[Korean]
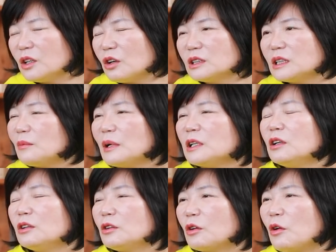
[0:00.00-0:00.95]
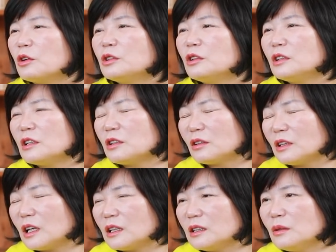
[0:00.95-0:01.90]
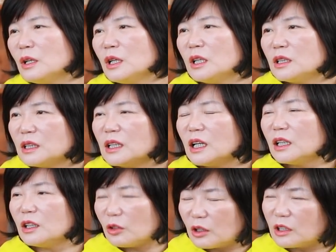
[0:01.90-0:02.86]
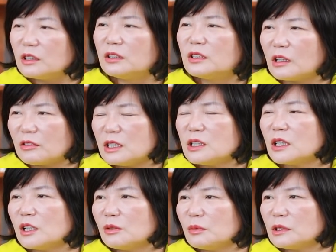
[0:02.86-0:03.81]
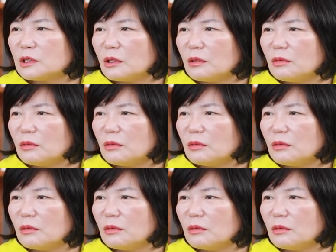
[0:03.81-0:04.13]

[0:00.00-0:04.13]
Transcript: 격차 막 이게 되게 걱정이 되셨다는 생각이 되게 들더라고요. 이 책을 예. 보면서.